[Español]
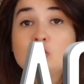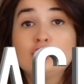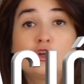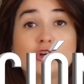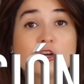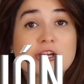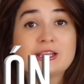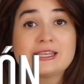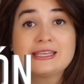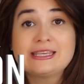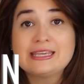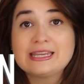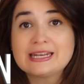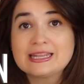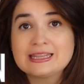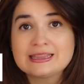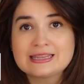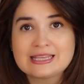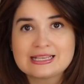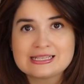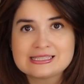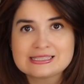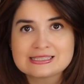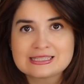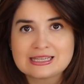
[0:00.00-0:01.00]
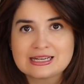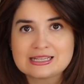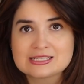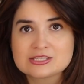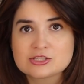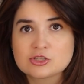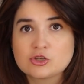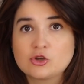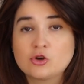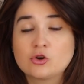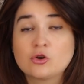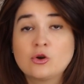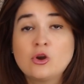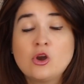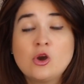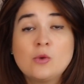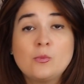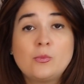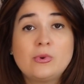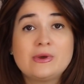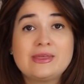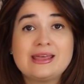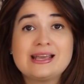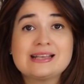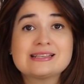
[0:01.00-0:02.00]
No requieren de instalación.
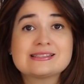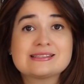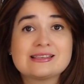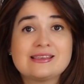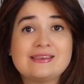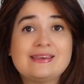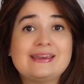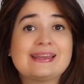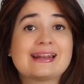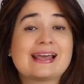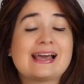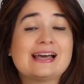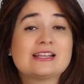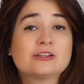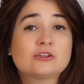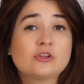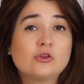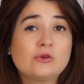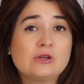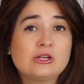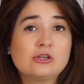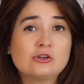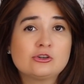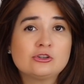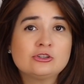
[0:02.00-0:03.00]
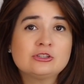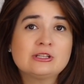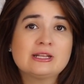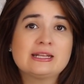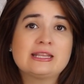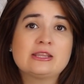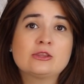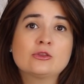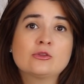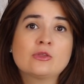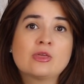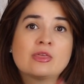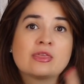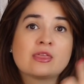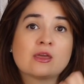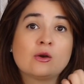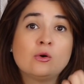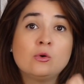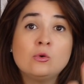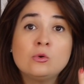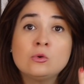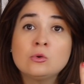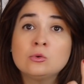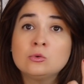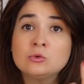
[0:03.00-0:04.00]
Puedes acceder a todo el contenido
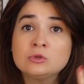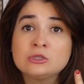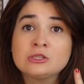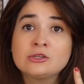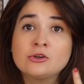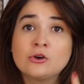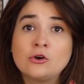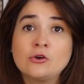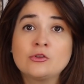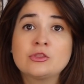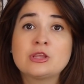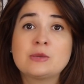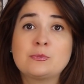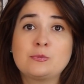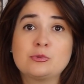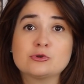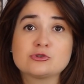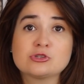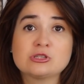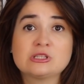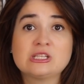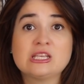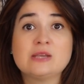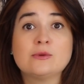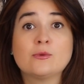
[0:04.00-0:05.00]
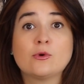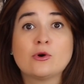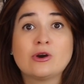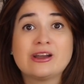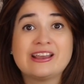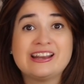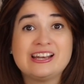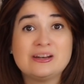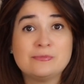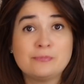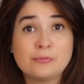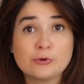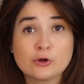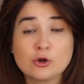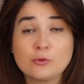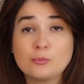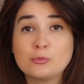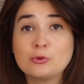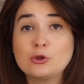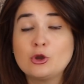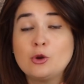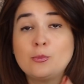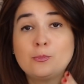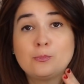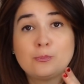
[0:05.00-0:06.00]
desde un único dispositivo, el
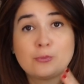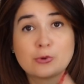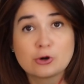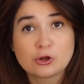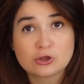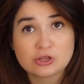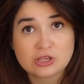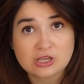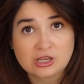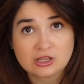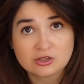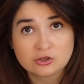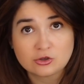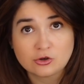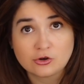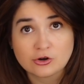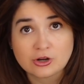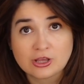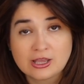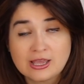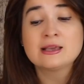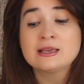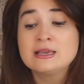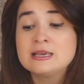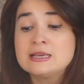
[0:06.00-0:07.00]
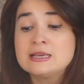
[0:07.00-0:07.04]
propio proyector.